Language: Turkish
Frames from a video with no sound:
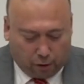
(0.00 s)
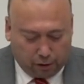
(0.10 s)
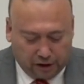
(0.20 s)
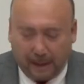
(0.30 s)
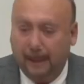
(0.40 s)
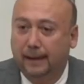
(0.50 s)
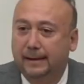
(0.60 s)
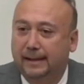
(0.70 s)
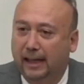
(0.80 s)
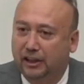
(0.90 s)
önce
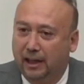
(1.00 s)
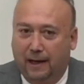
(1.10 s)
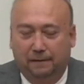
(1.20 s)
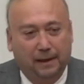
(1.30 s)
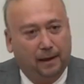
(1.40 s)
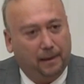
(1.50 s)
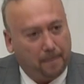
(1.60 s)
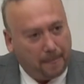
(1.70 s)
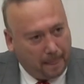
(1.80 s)
geçen hafta